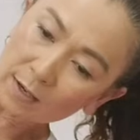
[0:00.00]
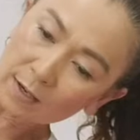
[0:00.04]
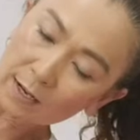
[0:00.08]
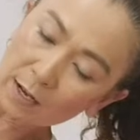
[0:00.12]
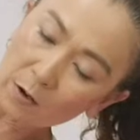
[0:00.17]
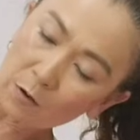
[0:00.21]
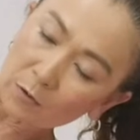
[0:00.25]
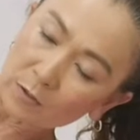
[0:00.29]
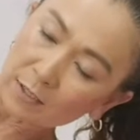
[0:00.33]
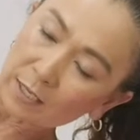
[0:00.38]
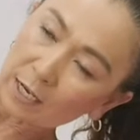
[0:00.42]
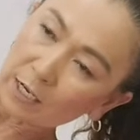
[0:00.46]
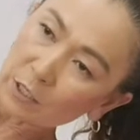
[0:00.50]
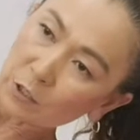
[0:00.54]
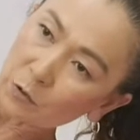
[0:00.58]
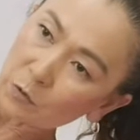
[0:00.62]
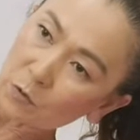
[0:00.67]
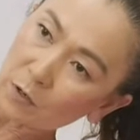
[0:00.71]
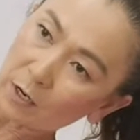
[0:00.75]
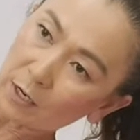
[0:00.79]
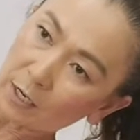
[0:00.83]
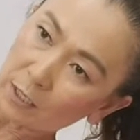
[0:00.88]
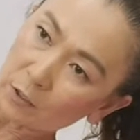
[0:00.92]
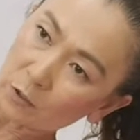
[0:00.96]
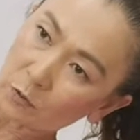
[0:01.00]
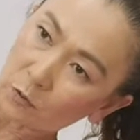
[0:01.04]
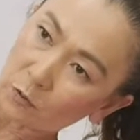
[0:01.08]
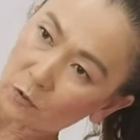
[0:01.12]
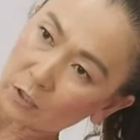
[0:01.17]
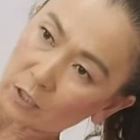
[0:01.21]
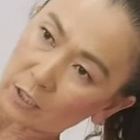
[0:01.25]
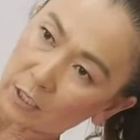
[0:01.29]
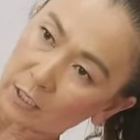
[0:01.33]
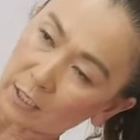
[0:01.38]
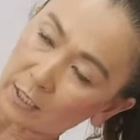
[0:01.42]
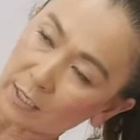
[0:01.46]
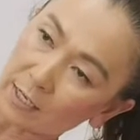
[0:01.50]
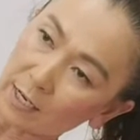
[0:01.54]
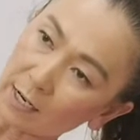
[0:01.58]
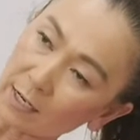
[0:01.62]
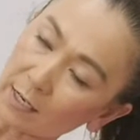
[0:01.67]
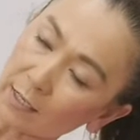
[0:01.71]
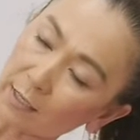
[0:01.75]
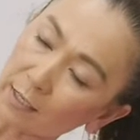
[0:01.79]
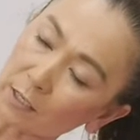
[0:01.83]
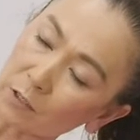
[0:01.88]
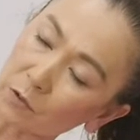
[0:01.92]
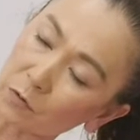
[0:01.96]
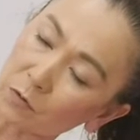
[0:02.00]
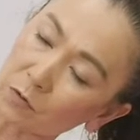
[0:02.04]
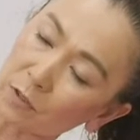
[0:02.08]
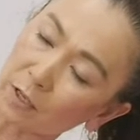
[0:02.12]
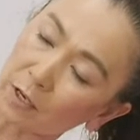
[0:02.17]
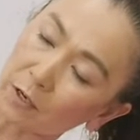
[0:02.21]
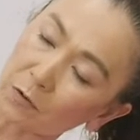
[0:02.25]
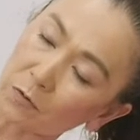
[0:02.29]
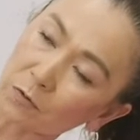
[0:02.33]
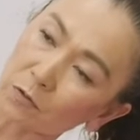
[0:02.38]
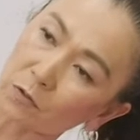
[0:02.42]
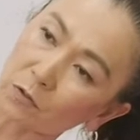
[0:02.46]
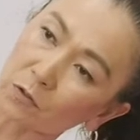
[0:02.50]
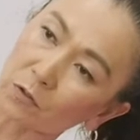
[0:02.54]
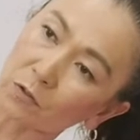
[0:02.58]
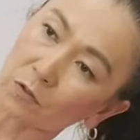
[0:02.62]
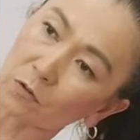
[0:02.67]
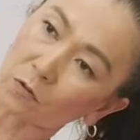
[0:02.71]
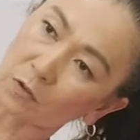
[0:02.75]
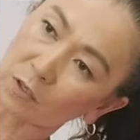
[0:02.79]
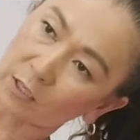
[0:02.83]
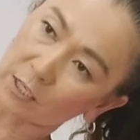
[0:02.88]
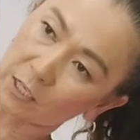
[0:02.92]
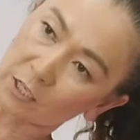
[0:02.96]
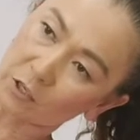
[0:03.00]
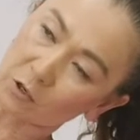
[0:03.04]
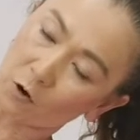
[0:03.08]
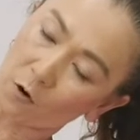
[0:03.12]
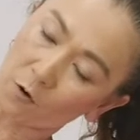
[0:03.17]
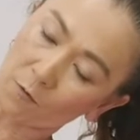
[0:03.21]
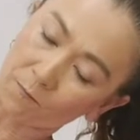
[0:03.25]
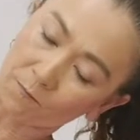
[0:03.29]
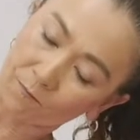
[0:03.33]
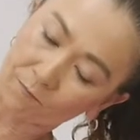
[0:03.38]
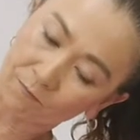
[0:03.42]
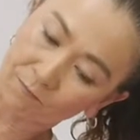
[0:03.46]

腹を最初から少し引き上げた状態を作るといいでしょ